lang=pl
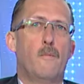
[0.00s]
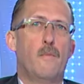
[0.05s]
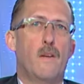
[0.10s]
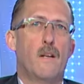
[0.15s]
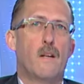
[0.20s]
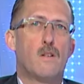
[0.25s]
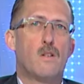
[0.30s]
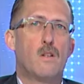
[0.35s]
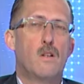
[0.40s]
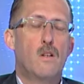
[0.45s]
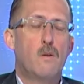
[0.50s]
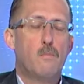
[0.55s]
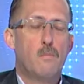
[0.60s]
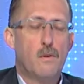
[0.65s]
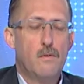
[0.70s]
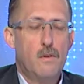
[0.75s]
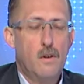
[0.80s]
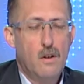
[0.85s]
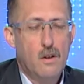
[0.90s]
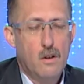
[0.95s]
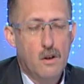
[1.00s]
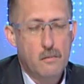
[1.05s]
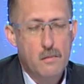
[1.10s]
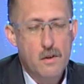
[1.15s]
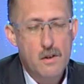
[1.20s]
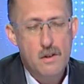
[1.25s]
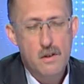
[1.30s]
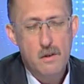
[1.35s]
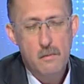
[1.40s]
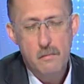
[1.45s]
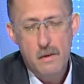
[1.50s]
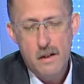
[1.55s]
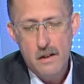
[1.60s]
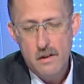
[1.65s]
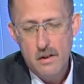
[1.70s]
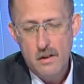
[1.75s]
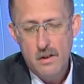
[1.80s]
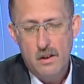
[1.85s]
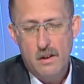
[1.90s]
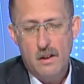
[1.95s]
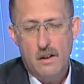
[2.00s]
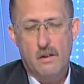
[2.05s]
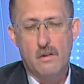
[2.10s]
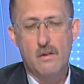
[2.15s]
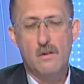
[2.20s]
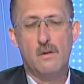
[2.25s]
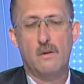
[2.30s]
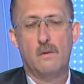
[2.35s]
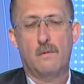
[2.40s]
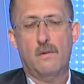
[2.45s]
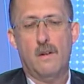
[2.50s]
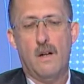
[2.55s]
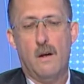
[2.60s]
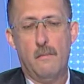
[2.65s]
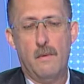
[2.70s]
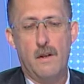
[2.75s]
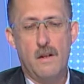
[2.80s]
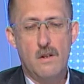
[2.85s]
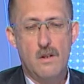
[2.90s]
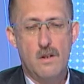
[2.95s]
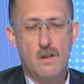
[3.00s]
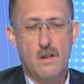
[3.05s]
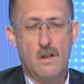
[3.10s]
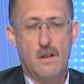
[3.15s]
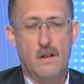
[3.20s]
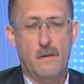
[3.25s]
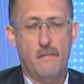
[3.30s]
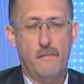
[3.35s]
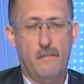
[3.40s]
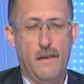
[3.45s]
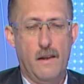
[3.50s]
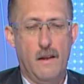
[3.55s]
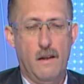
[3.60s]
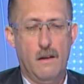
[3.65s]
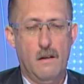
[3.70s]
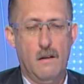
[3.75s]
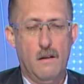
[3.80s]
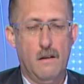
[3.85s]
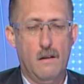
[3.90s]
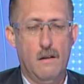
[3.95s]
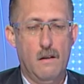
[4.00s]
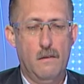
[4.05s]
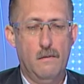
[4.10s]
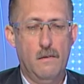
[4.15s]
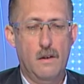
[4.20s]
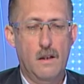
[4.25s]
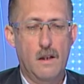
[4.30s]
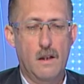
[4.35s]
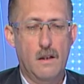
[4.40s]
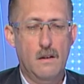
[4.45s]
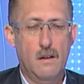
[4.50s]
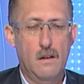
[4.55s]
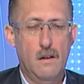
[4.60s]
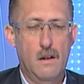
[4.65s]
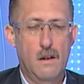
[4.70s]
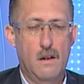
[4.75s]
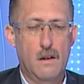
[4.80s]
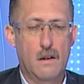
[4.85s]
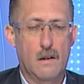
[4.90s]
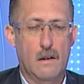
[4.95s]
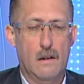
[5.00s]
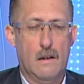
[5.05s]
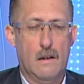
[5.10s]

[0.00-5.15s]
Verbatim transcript: raczej nie powinno być, tym bardziej, że ta końcówka będzie e, ewidentnie